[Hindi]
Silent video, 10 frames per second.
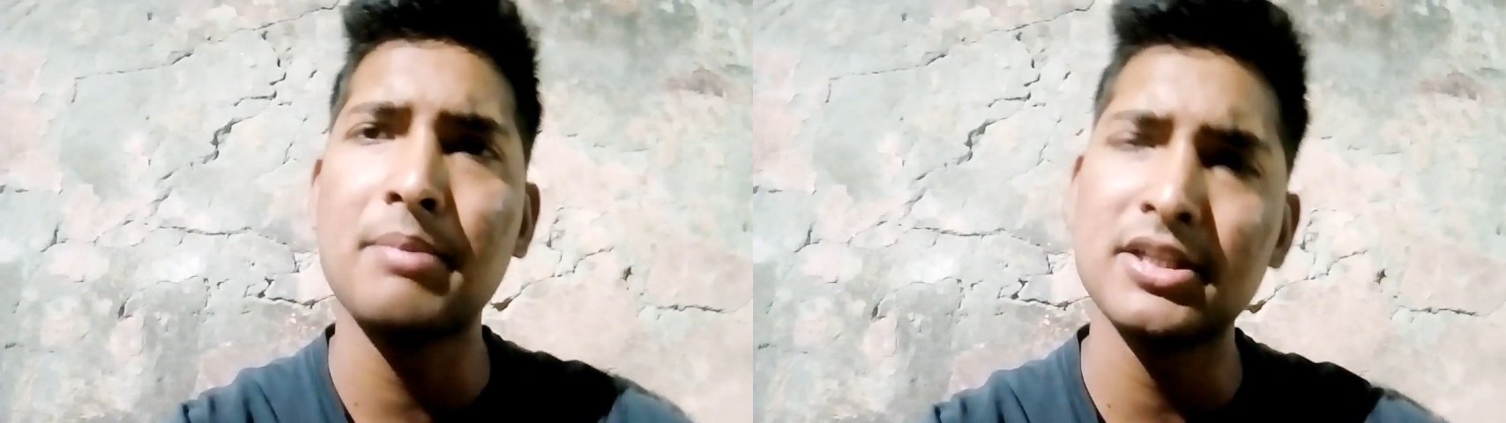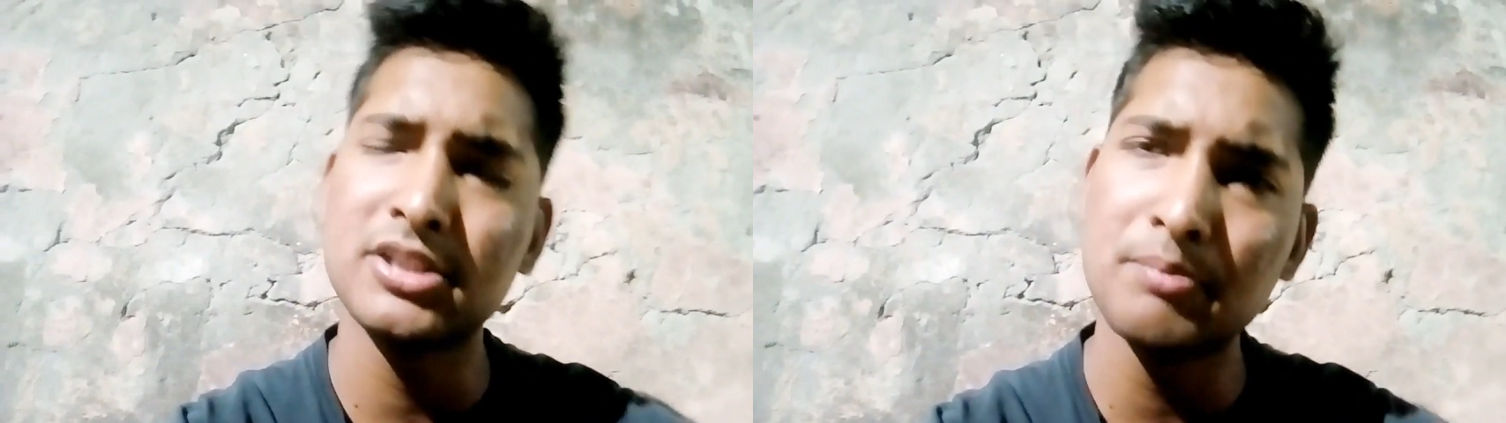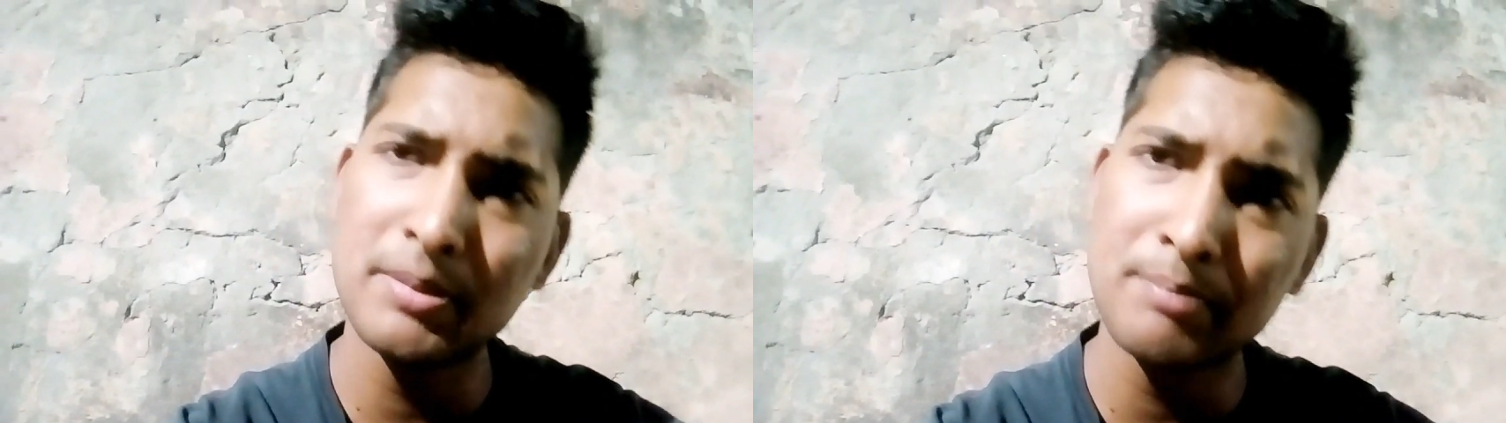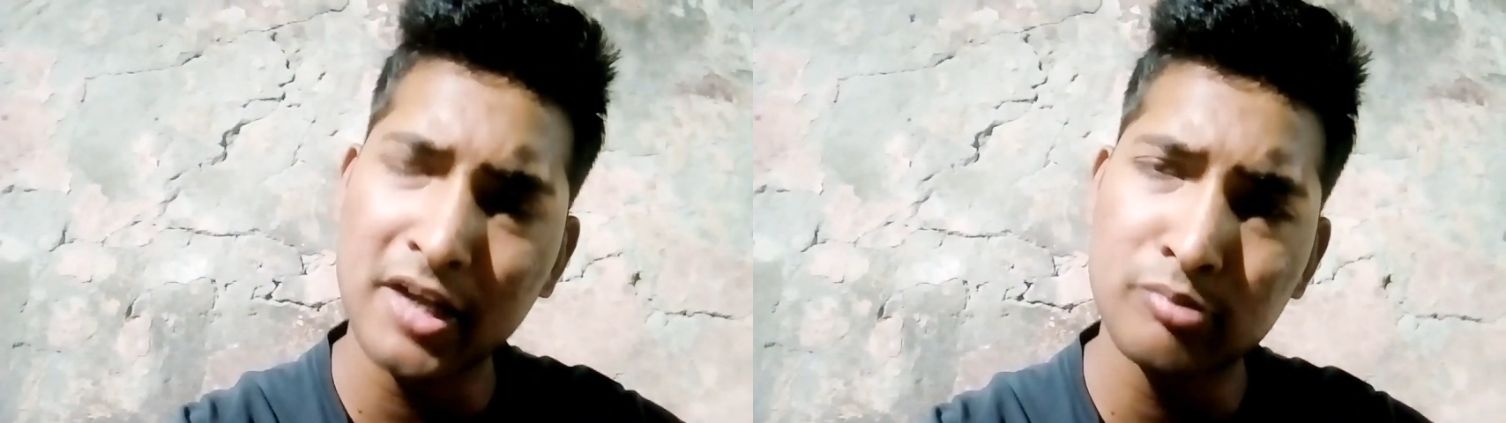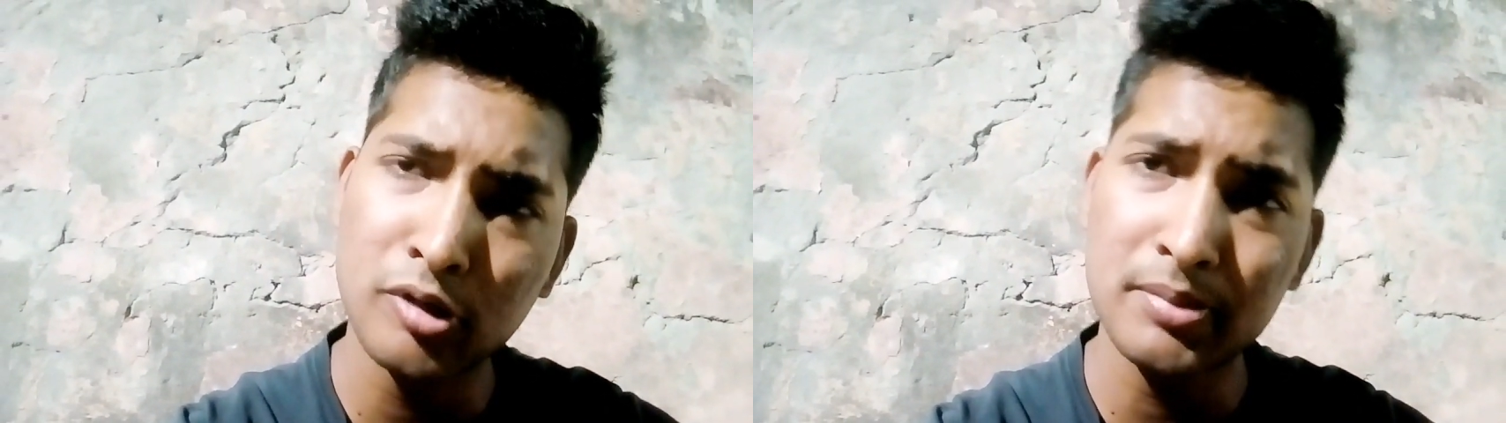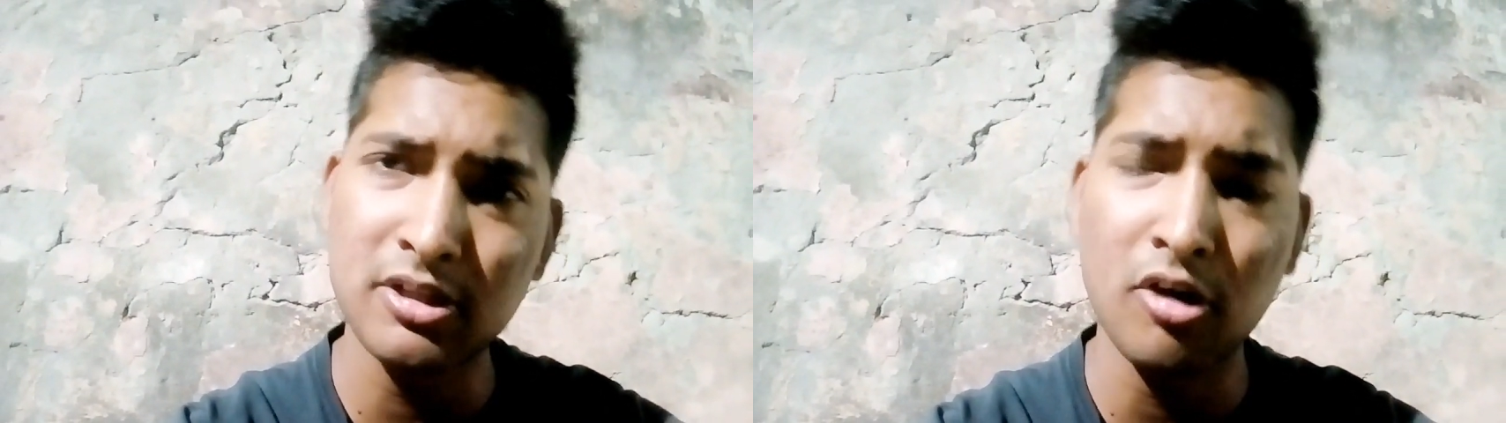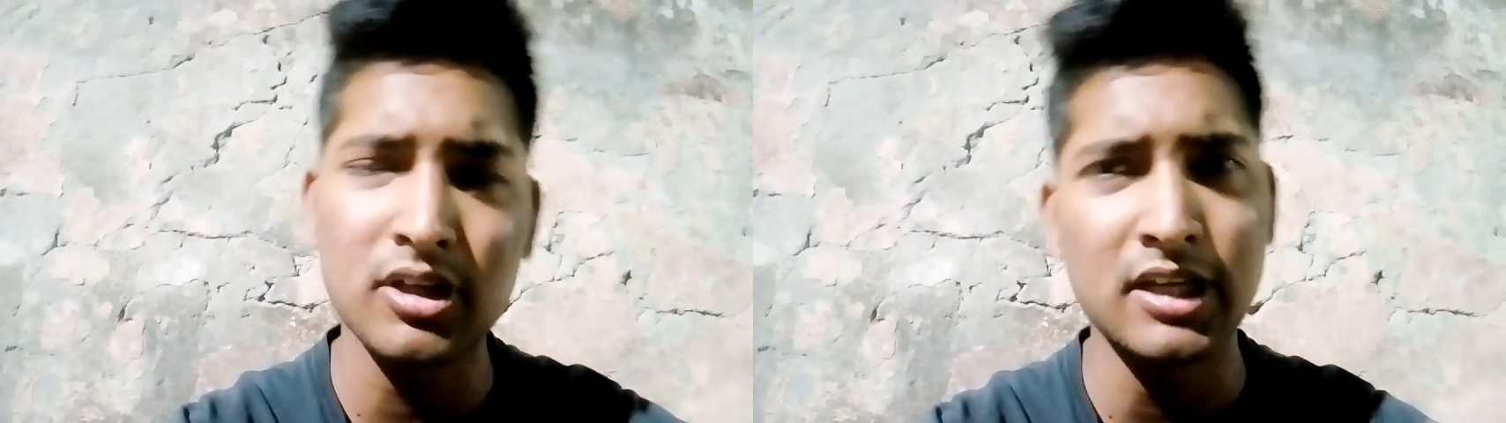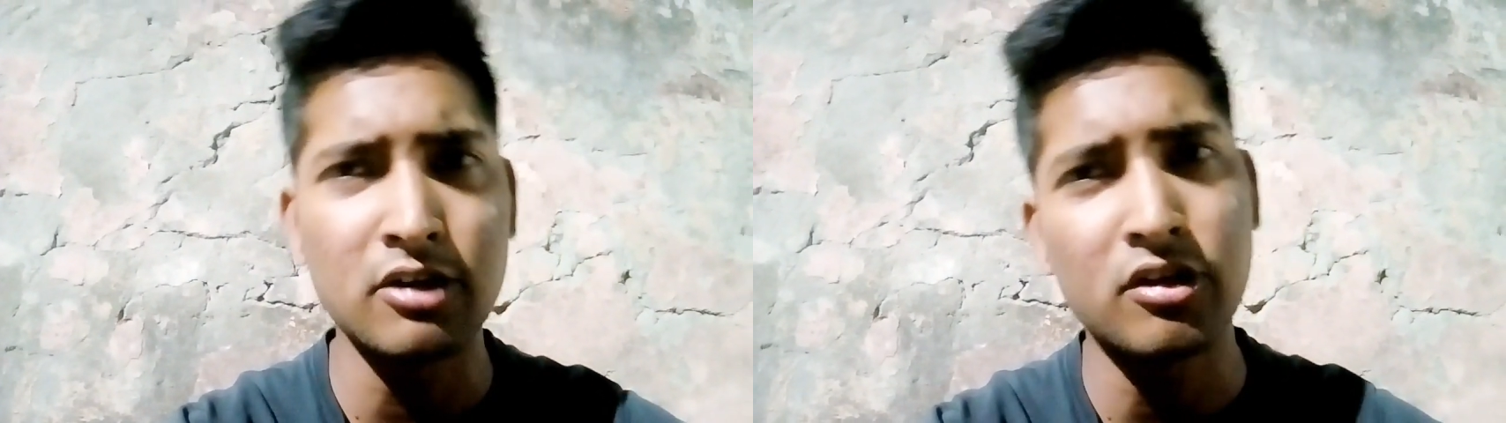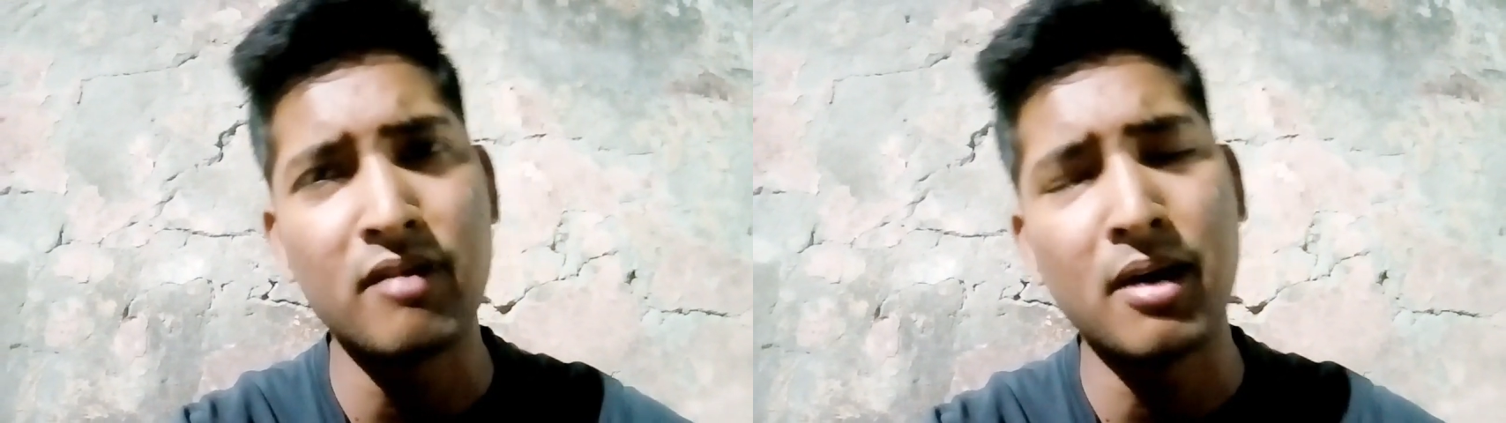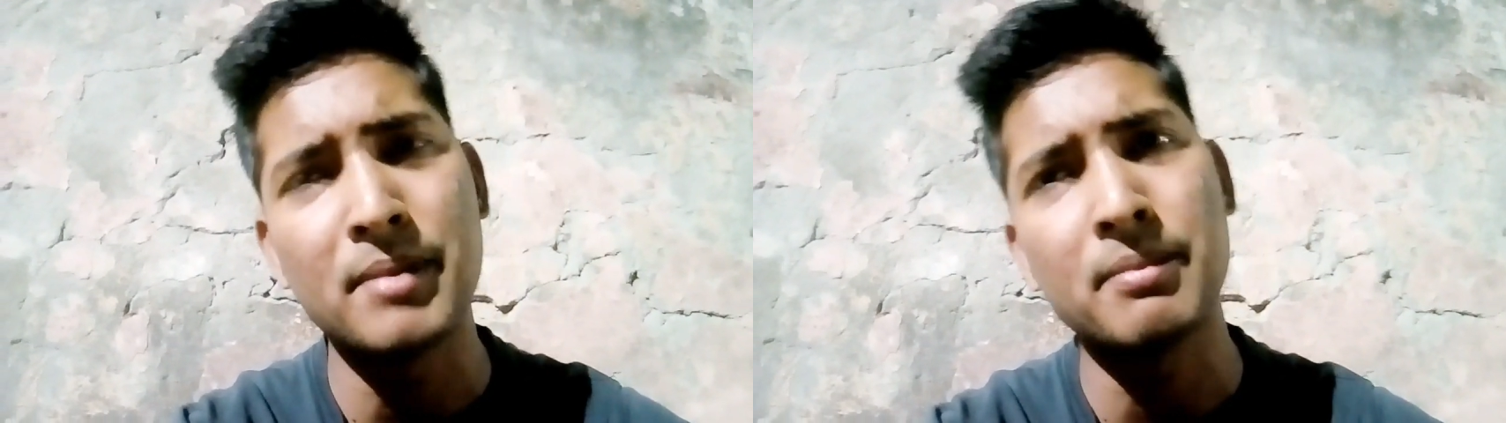आपका जब भी पासपोर्ट पर जाओगे देखोगे
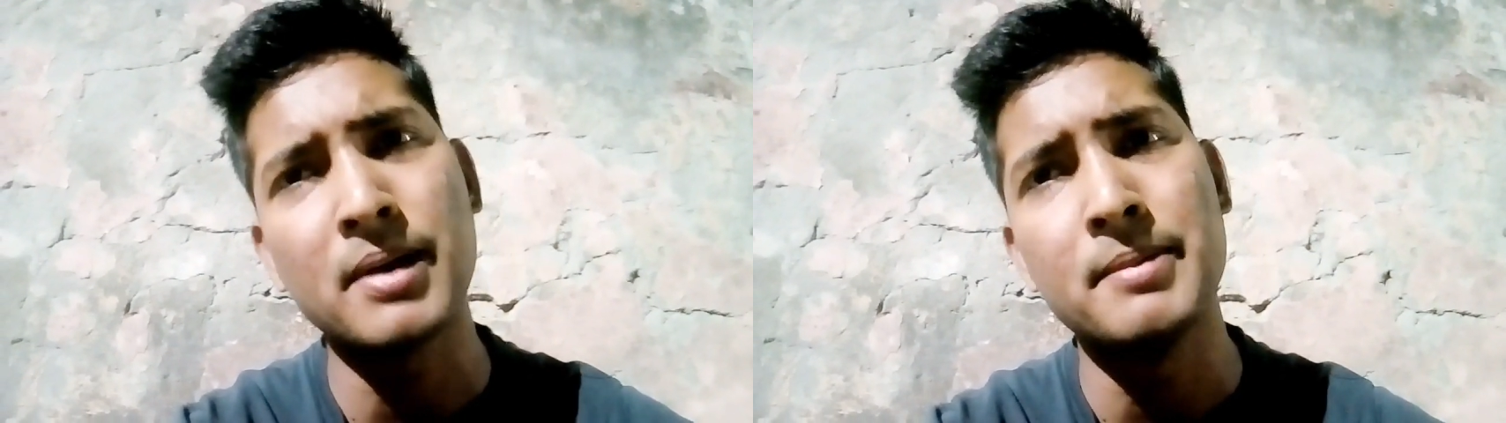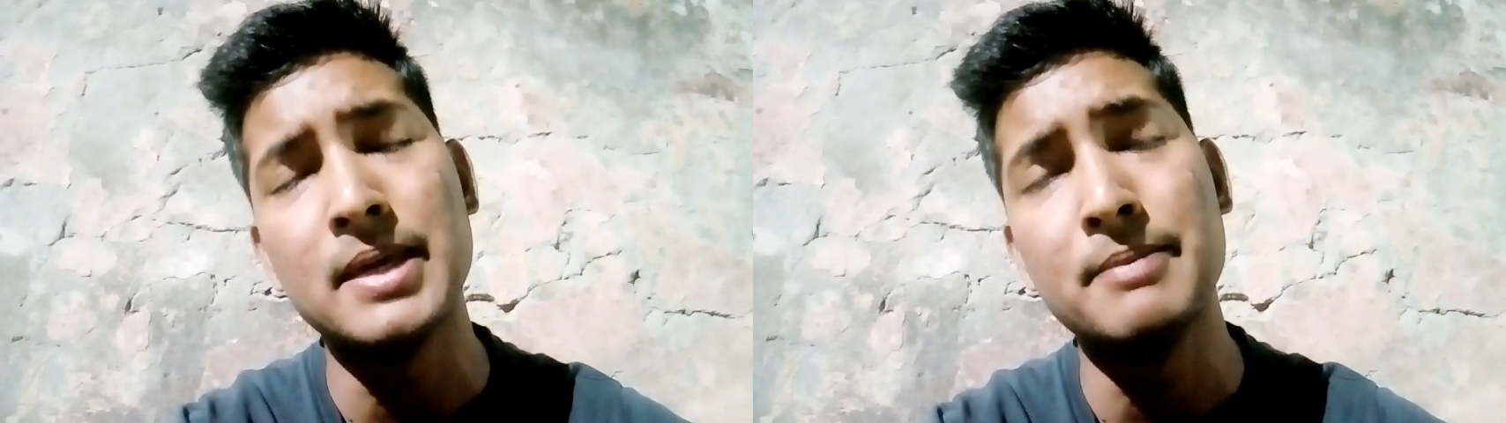वहाँ पे आपका